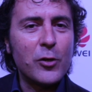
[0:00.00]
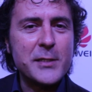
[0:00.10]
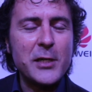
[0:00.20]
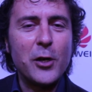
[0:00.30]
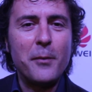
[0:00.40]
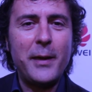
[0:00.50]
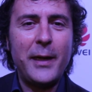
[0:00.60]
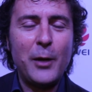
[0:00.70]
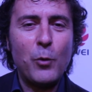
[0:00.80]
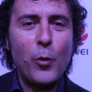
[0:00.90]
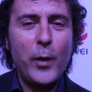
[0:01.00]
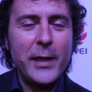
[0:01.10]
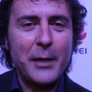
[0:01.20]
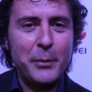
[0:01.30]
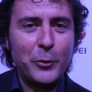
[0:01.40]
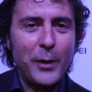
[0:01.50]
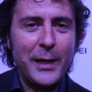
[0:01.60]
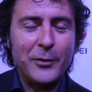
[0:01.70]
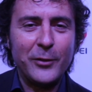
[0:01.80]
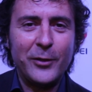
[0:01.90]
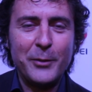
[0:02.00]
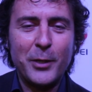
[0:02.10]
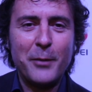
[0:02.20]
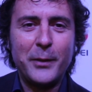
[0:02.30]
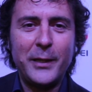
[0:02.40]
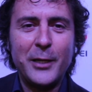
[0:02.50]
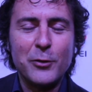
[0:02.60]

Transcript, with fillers: così come Huawei ha abituato i propri